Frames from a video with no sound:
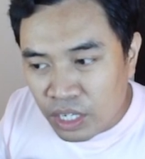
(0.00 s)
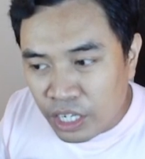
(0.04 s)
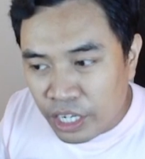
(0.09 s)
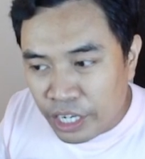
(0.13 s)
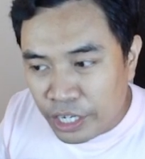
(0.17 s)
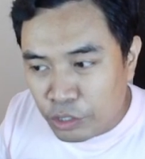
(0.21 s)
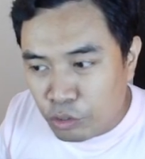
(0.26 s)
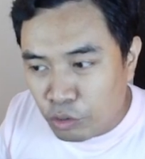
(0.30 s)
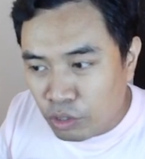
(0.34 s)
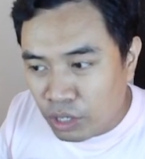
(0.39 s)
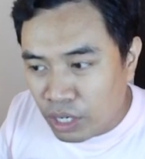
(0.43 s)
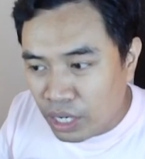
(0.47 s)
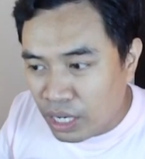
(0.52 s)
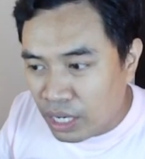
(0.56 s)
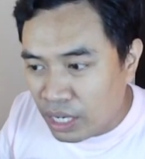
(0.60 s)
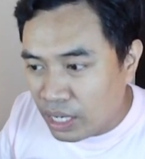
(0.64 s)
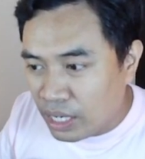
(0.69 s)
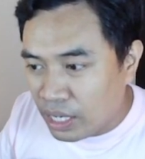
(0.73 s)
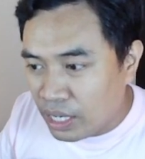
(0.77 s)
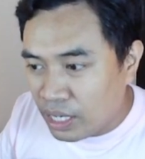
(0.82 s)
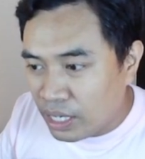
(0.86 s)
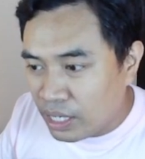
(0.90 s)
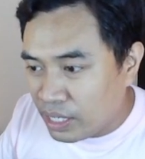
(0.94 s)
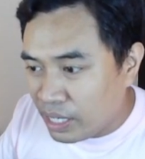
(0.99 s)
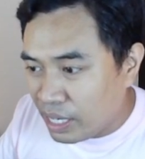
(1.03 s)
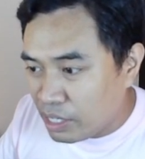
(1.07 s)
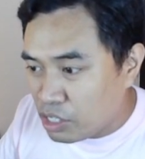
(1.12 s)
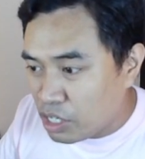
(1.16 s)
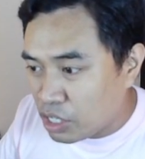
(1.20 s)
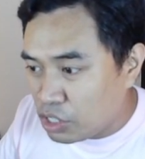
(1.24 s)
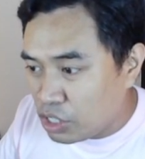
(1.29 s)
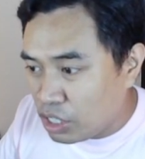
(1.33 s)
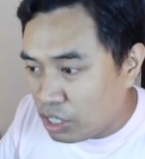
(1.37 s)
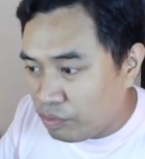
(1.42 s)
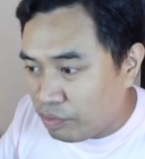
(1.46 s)
Itong uh, ah, knight
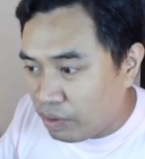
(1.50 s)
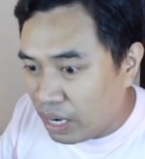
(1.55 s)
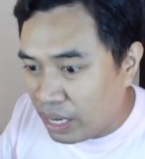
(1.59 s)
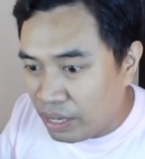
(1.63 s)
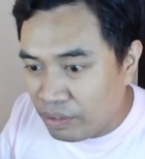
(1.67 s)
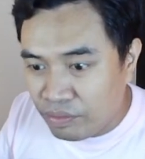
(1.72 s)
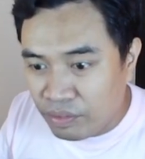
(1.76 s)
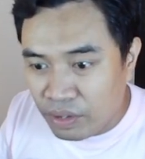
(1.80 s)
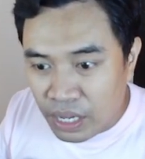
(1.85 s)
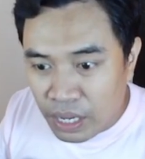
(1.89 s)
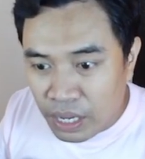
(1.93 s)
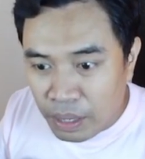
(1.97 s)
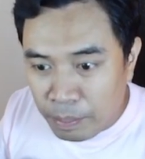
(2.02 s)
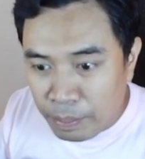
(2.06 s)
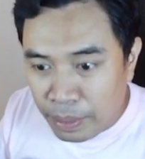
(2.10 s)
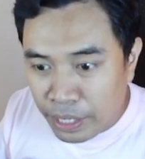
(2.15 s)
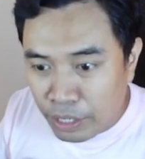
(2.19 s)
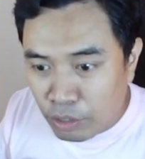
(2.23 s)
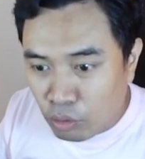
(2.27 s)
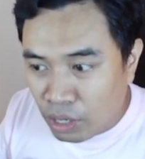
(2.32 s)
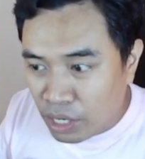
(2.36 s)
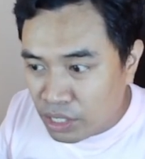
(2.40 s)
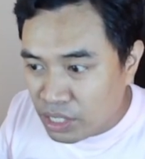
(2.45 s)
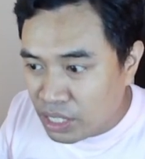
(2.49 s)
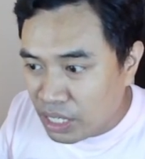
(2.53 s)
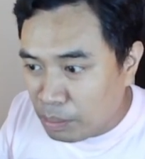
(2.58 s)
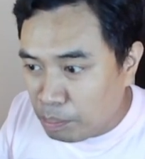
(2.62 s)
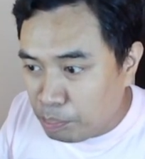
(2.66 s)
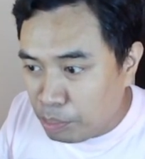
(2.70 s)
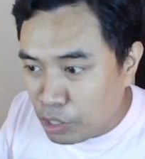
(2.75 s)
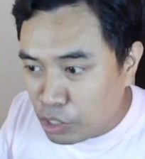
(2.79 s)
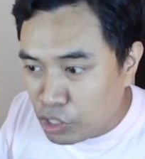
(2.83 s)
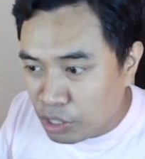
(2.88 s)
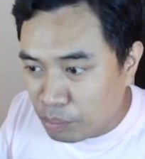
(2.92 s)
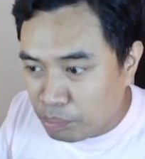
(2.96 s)
sa G5, meron kasing
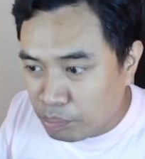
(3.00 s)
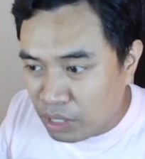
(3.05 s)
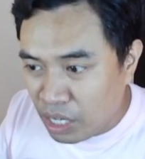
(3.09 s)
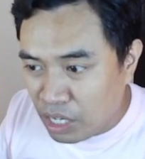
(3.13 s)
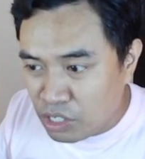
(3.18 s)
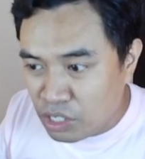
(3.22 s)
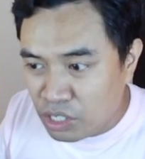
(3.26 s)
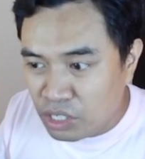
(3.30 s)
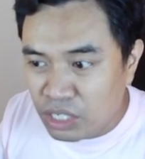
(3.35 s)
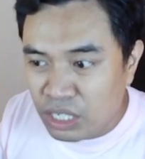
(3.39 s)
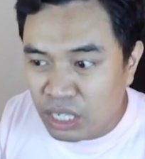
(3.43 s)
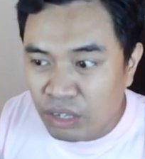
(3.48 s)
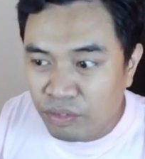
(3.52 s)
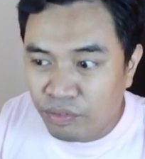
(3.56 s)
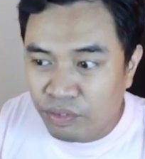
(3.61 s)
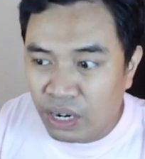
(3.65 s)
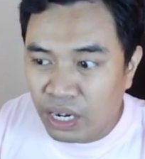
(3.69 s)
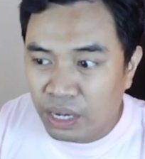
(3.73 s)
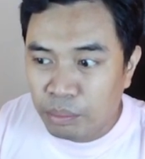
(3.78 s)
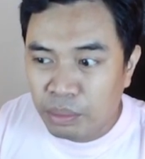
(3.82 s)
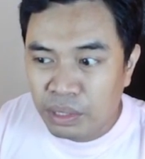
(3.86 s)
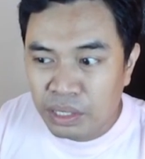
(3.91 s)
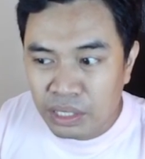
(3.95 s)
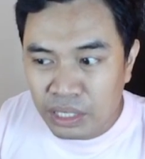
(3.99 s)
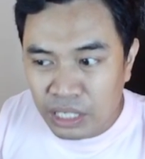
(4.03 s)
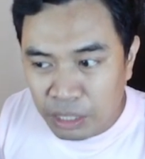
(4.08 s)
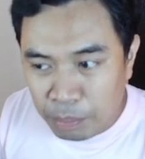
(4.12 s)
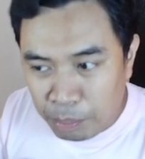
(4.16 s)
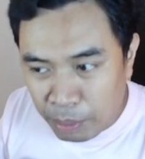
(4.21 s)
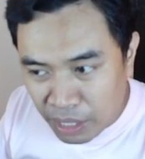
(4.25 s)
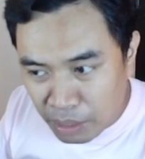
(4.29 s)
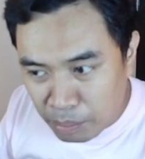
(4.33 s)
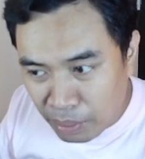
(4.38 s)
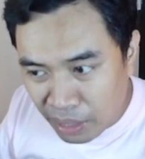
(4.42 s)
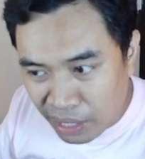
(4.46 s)
bishop takes G5. Hindi
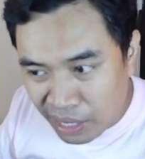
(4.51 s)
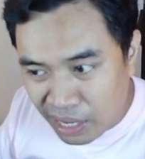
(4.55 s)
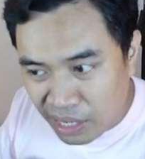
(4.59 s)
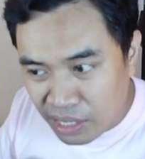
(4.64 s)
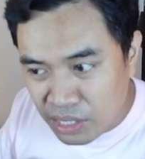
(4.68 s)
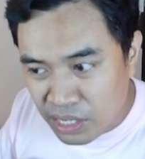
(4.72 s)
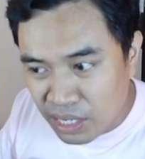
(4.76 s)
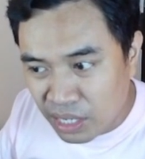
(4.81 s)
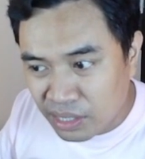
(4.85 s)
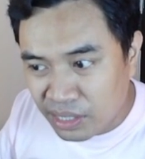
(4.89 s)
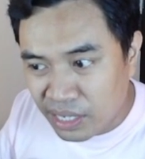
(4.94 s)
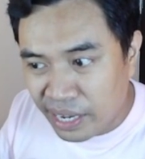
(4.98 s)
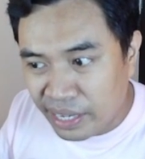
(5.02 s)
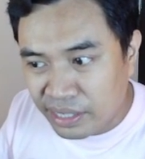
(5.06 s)
pa rin makaalis ang